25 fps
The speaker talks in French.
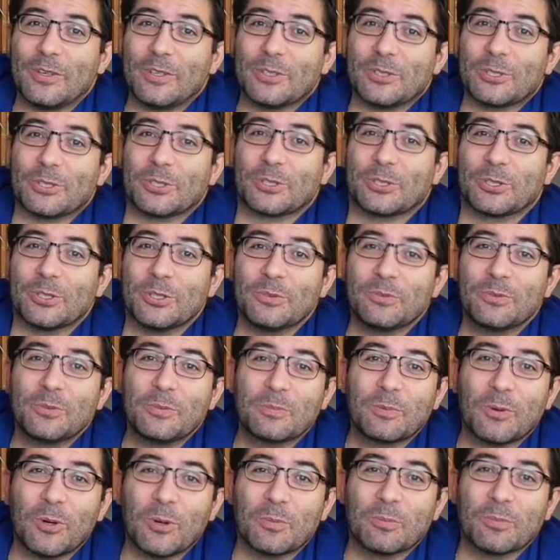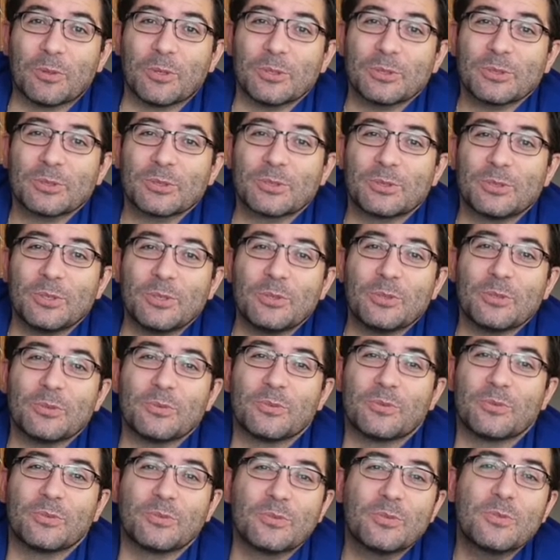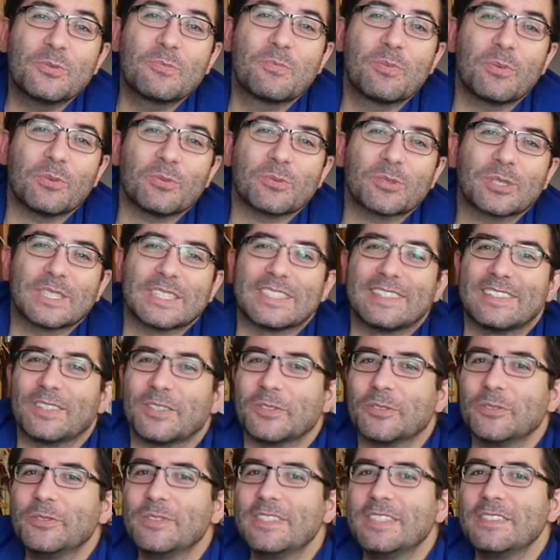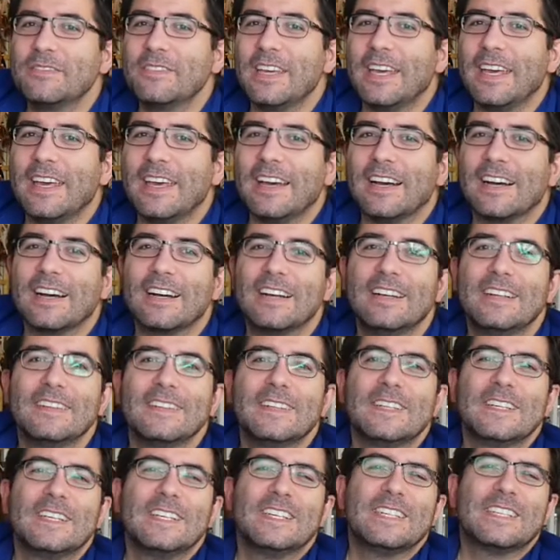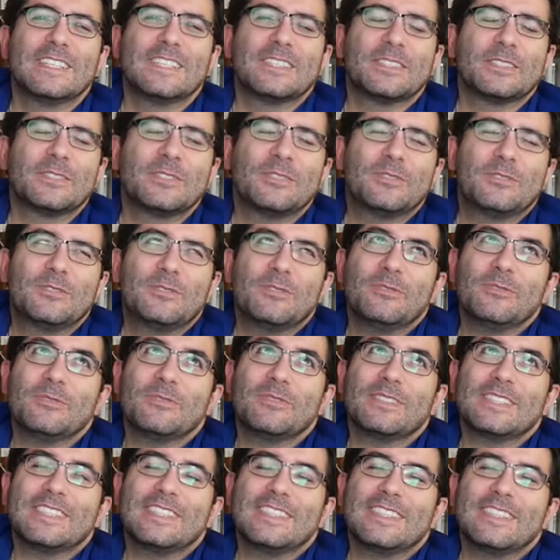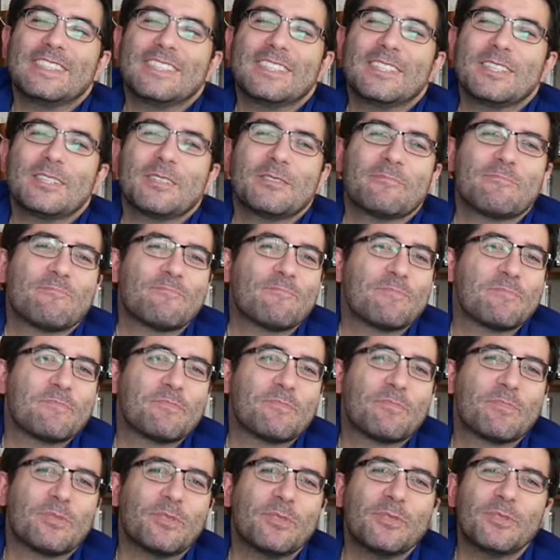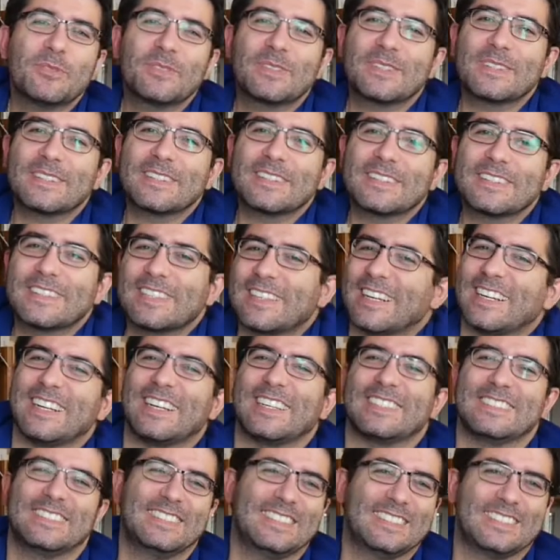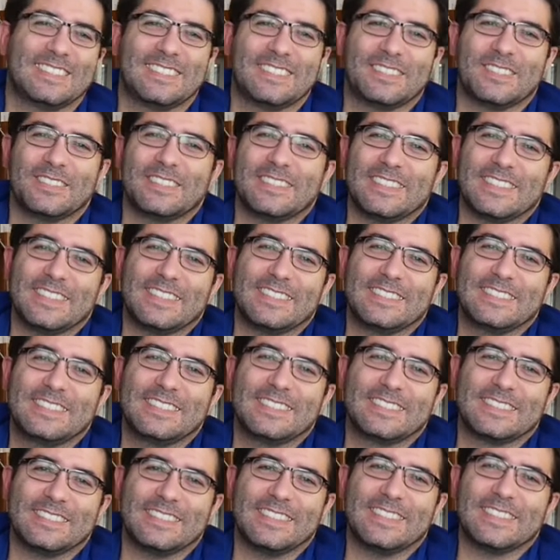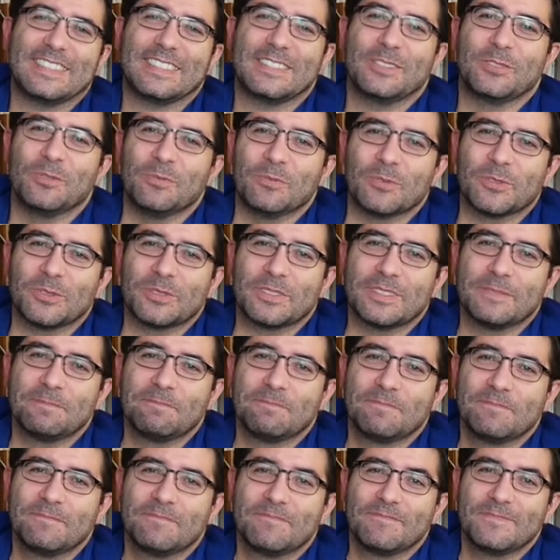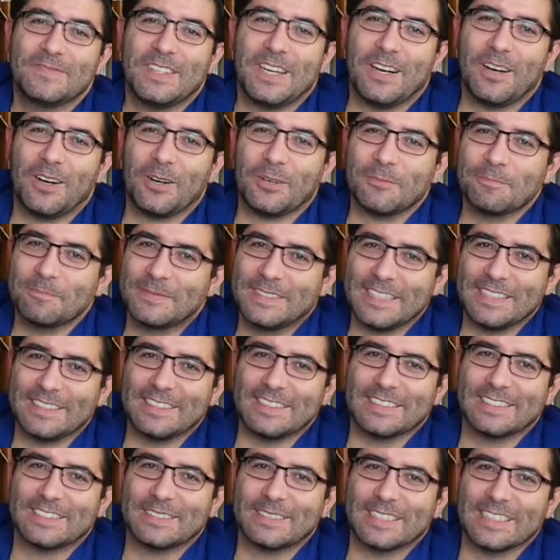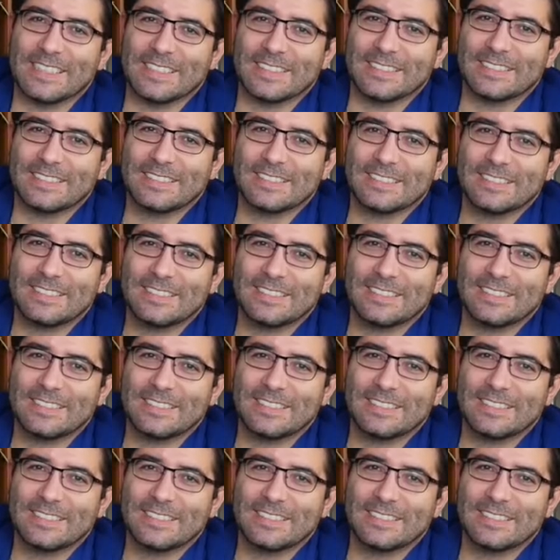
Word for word: Je vous propose de vous plonger dans l'univers d'une des plus traditionnelles distilleries du monde, Anden Estate.